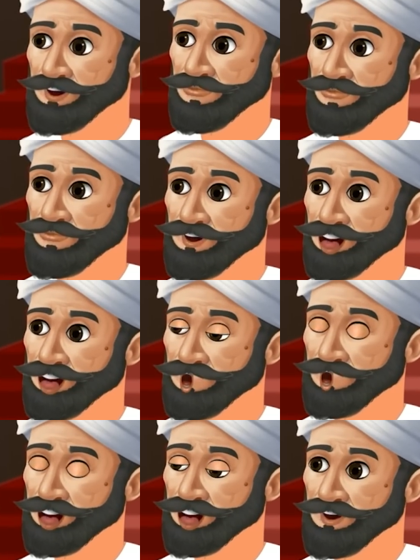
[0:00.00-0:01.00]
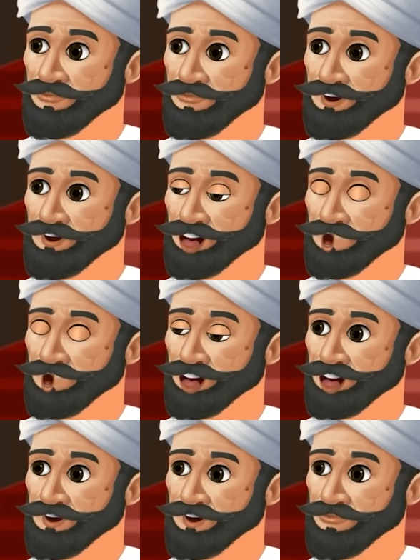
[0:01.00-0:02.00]
इस बार मैं इन दोनों को नहीं
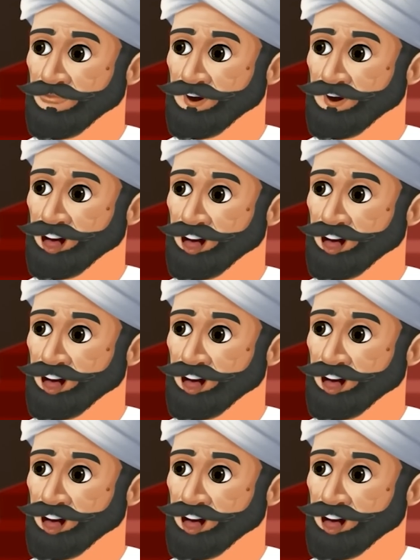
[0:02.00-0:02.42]
छोड़ूंगा